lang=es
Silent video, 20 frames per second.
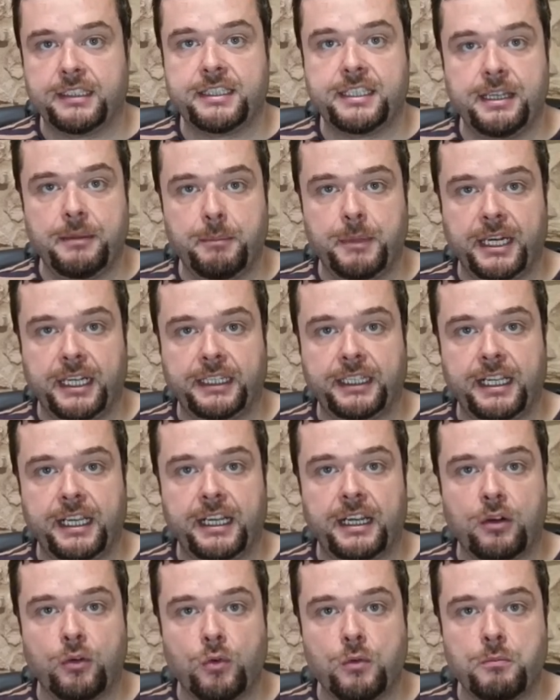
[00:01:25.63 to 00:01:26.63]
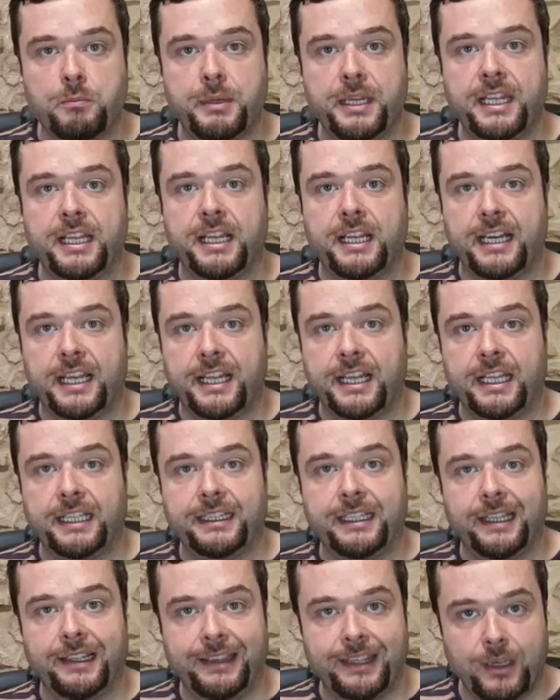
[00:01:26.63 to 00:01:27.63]
siempre que tengan cumplida la edad
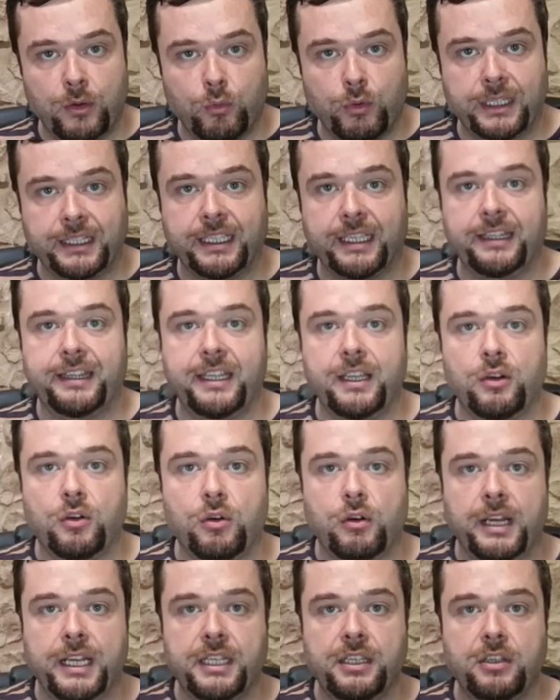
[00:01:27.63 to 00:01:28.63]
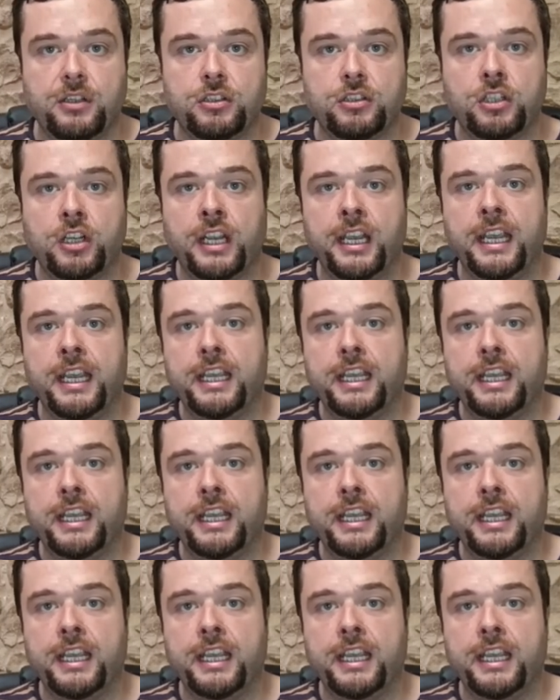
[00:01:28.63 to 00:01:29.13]
de 55 años